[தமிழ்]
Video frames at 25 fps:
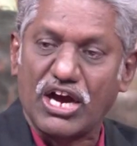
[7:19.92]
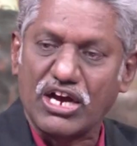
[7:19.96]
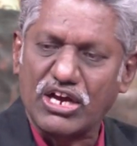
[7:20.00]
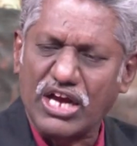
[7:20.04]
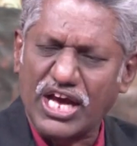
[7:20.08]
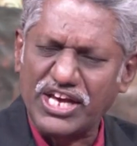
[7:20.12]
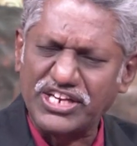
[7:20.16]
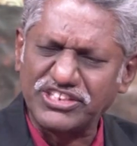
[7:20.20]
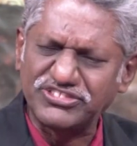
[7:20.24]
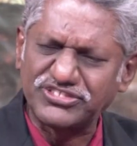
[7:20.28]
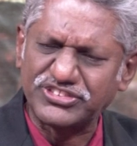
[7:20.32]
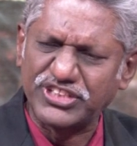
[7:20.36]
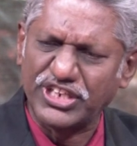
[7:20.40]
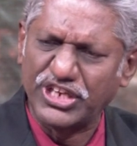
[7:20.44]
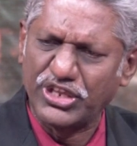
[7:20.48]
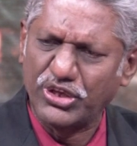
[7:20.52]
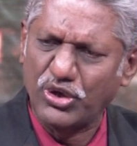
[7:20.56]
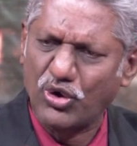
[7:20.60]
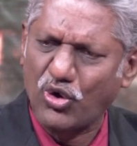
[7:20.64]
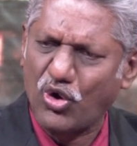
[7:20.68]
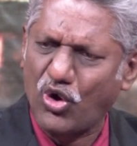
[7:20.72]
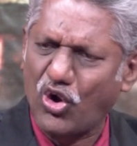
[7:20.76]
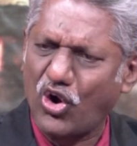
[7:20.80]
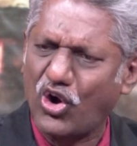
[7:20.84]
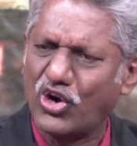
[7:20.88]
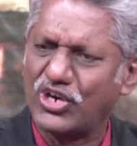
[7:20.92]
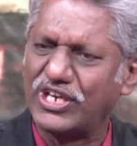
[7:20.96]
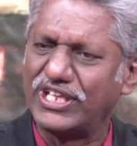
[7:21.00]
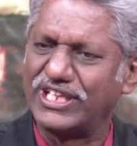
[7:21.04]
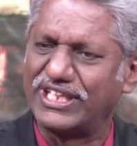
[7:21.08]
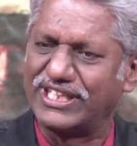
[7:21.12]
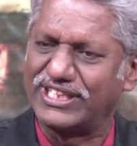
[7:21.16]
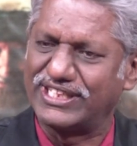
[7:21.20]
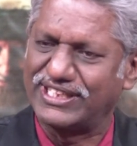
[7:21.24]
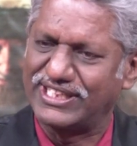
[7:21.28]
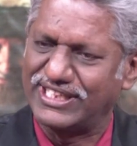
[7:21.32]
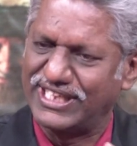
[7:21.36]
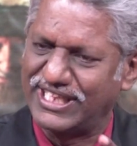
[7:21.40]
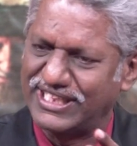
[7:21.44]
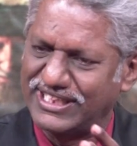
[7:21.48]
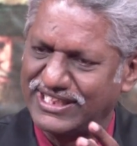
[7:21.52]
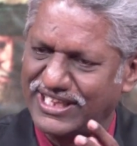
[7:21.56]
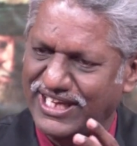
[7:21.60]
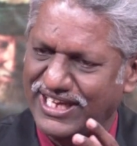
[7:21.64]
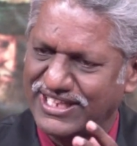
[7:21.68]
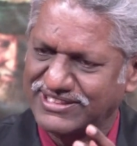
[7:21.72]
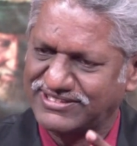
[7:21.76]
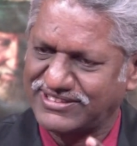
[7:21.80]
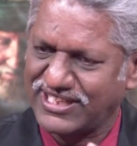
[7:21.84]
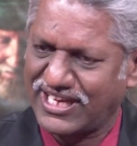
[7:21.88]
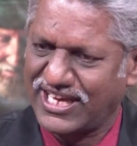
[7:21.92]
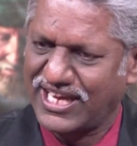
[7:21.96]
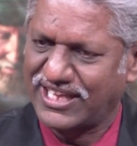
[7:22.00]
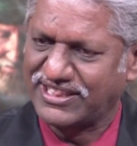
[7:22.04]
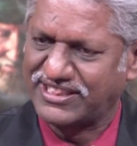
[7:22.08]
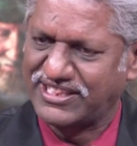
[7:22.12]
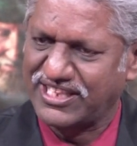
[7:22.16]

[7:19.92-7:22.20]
கரிசனையோடு இந்த ஏசாயா